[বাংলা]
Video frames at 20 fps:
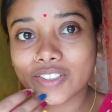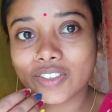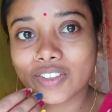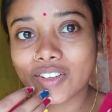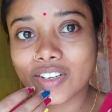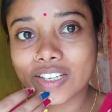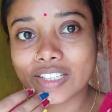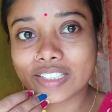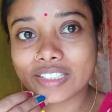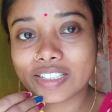
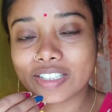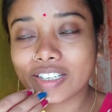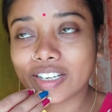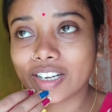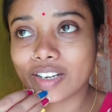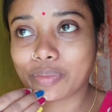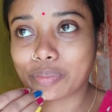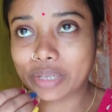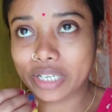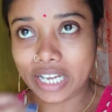চলো আজকে
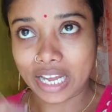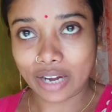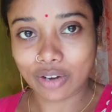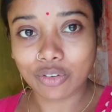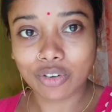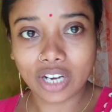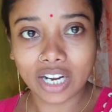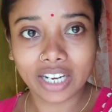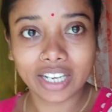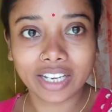মানে
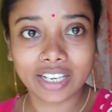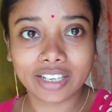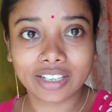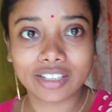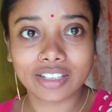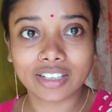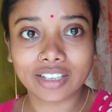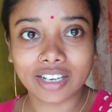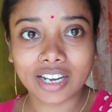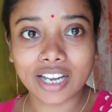এখন আগে
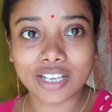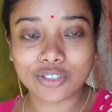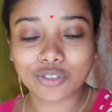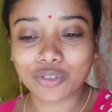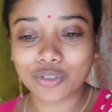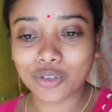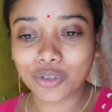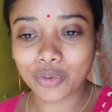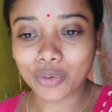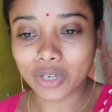
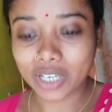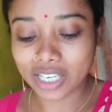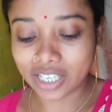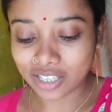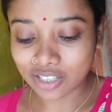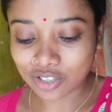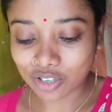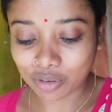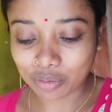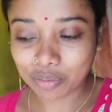কাজগুলো করে
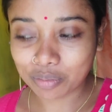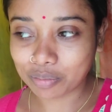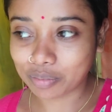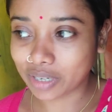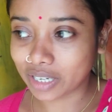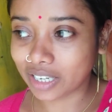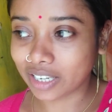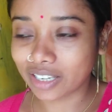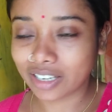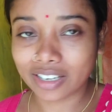নিই সব
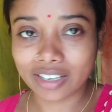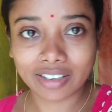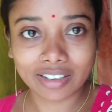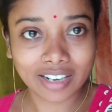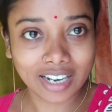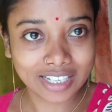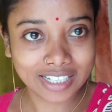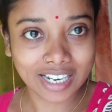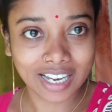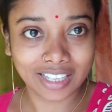মানে
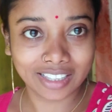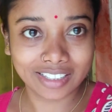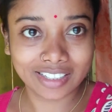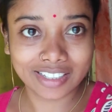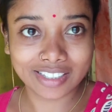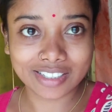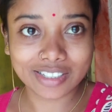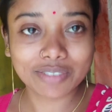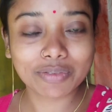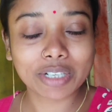কাজে হাত
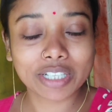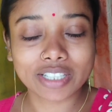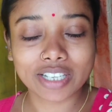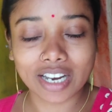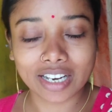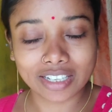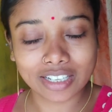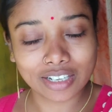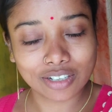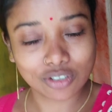দিয়েছি মানে
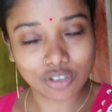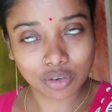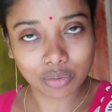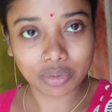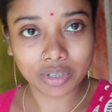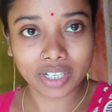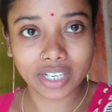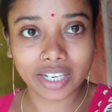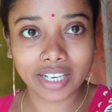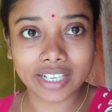চান টান
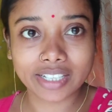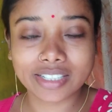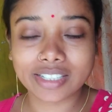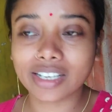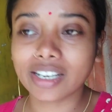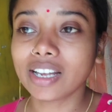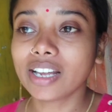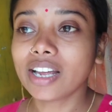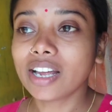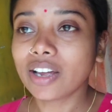সব হয়ে
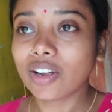গেছে